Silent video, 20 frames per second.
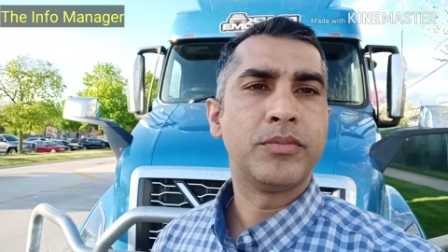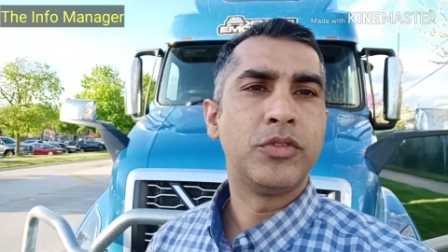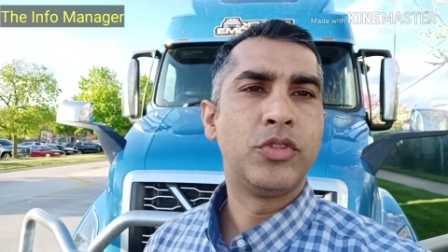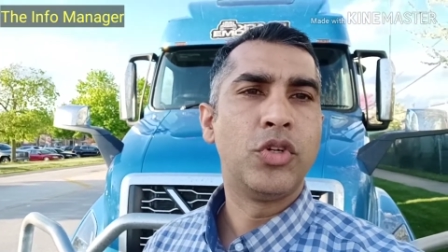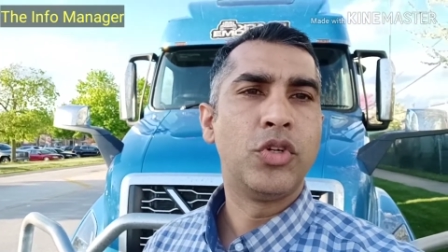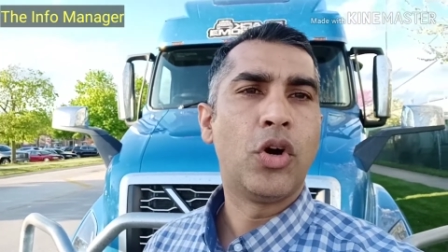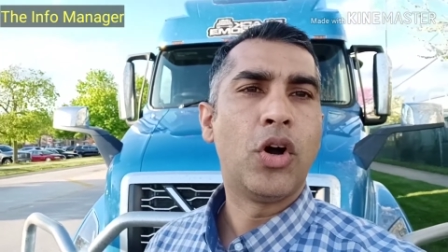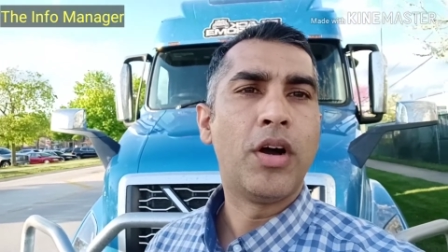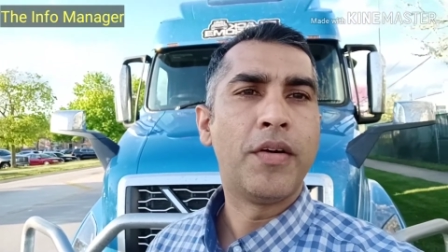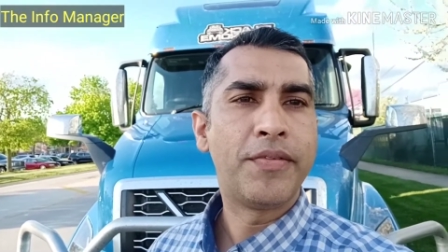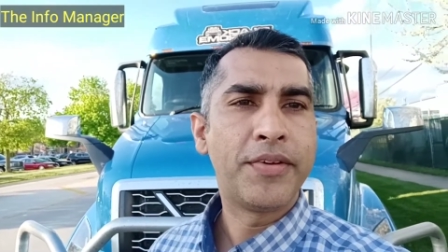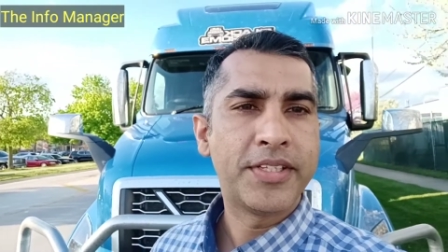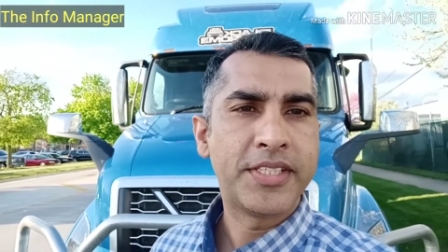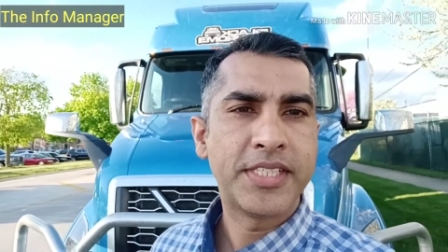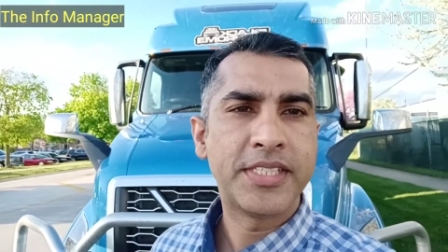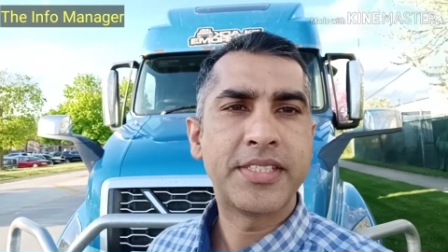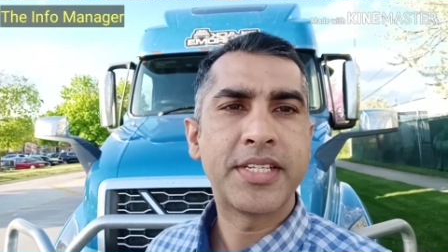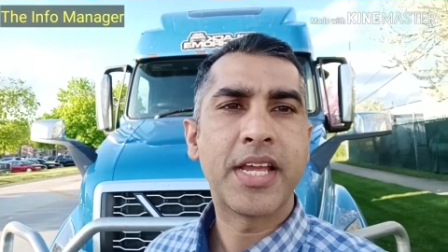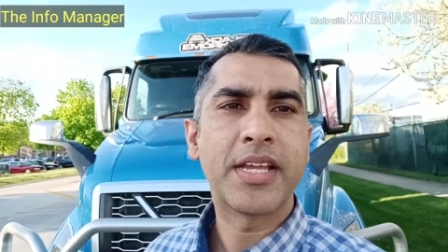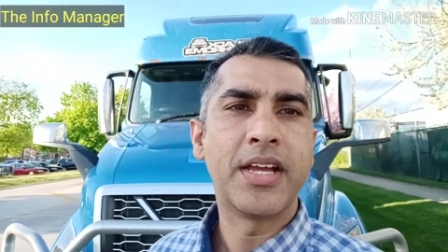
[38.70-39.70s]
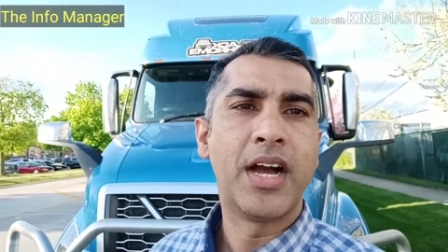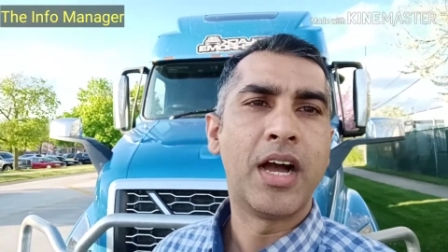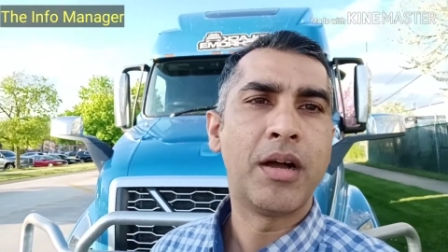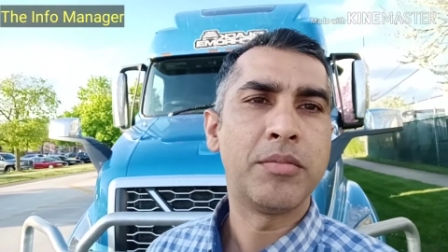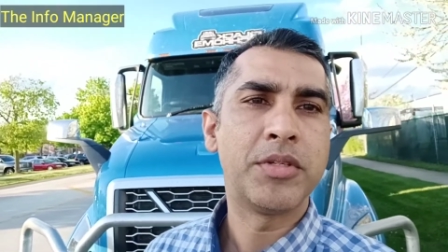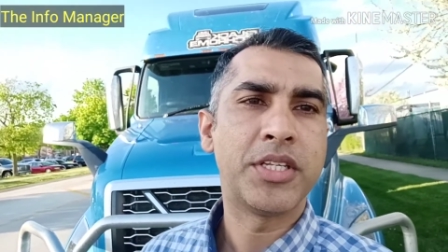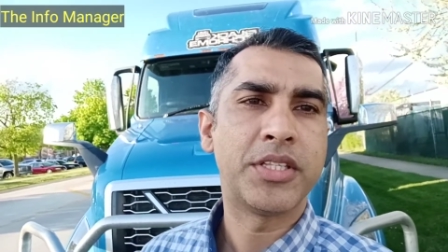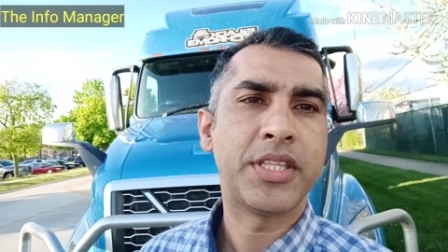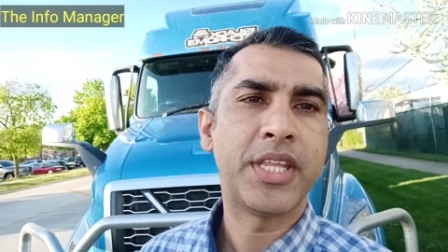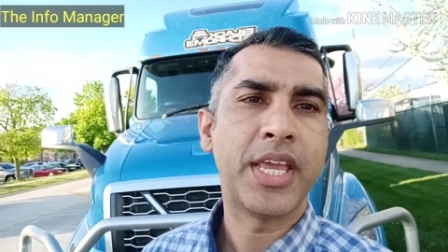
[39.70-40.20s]
जो ऑफिस के
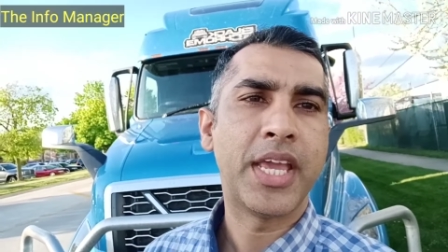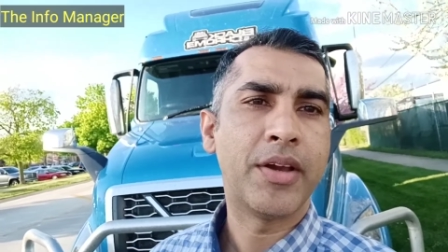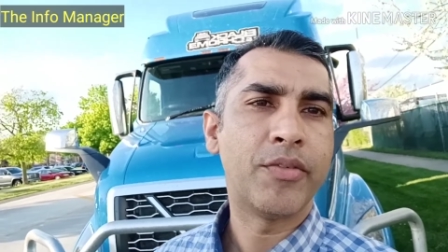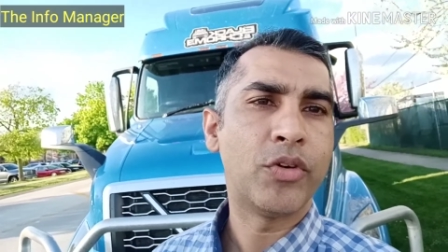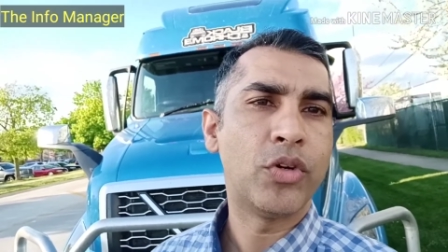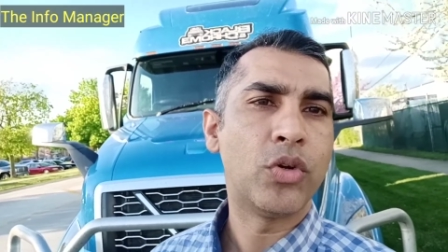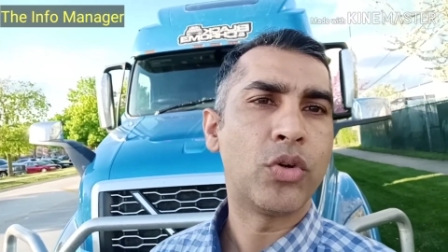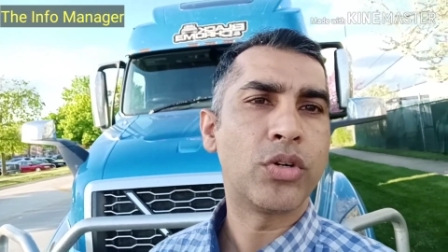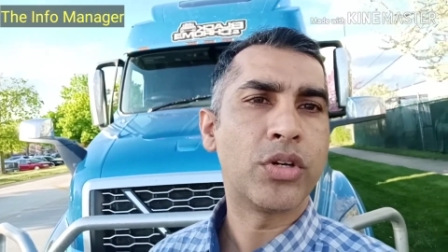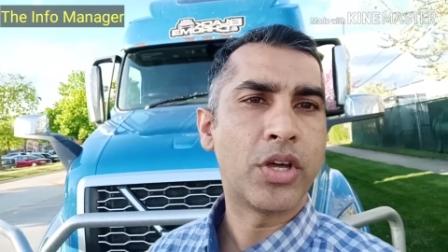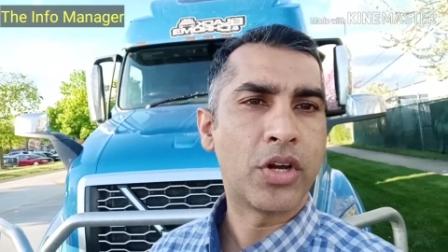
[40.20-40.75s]
काम जितने हैं वो लोग